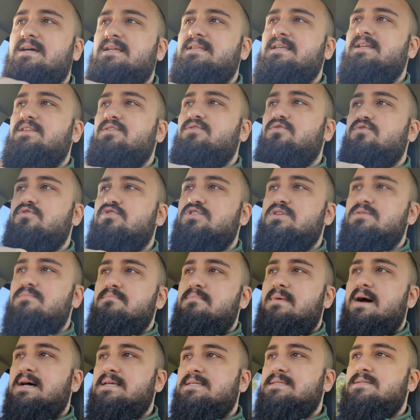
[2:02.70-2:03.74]
cadendo così in
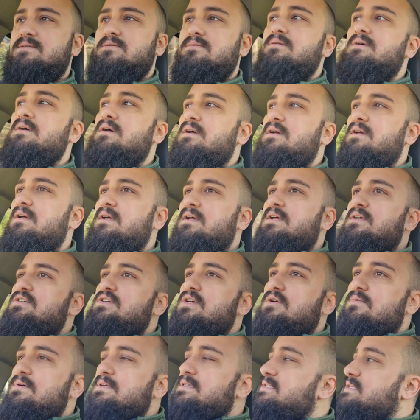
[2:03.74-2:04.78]
basso
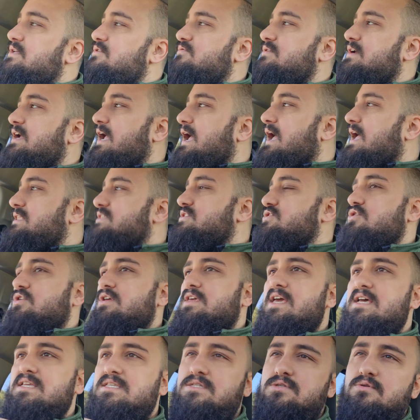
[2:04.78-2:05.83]
cioè questo è un ragazzo
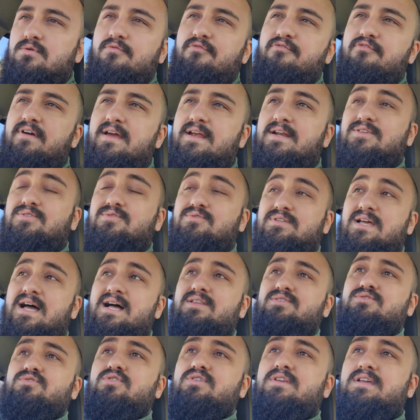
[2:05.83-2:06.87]
che ha sofferto
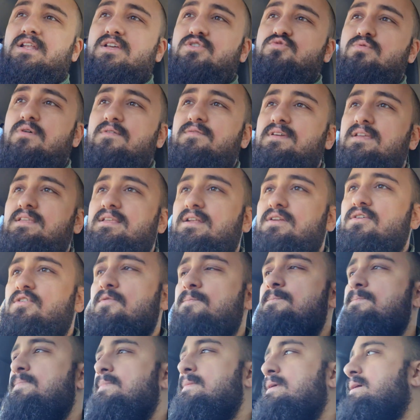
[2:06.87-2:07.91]
tanto nella sua vita
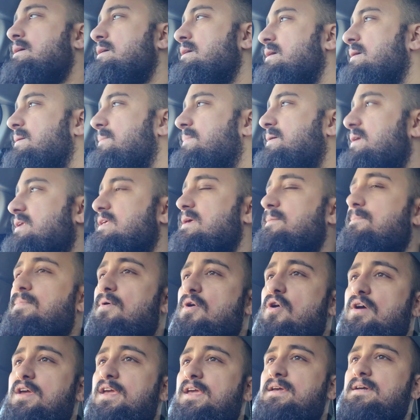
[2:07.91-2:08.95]
no perché
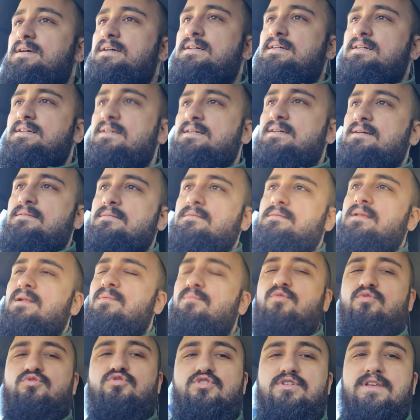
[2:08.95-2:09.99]
poi uh, nel
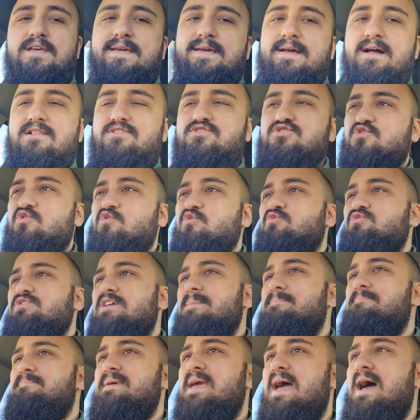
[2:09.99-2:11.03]
mondo del calcio lo
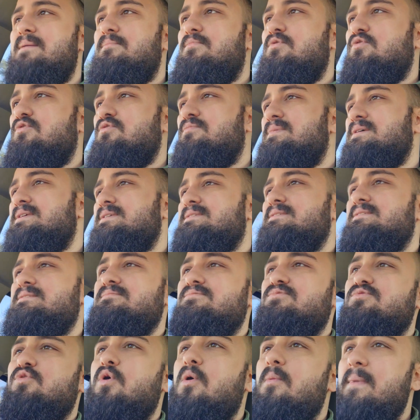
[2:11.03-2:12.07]
sappiamo come
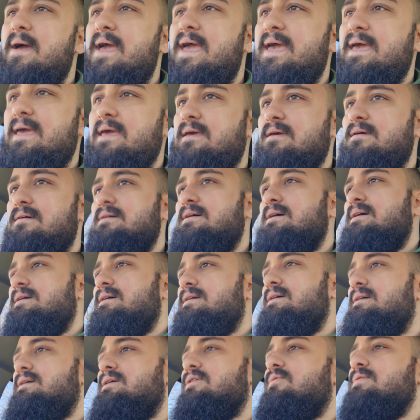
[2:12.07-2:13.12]
com'è
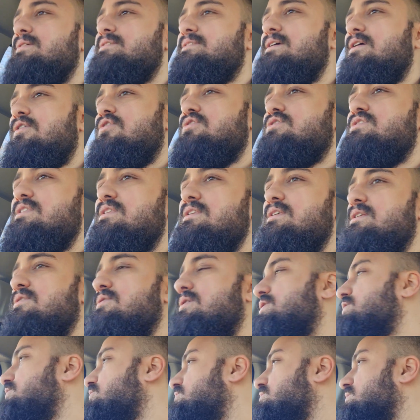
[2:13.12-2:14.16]
questa cosa di dire oh,
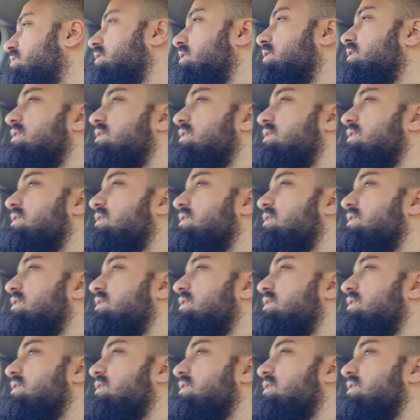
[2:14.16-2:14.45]
io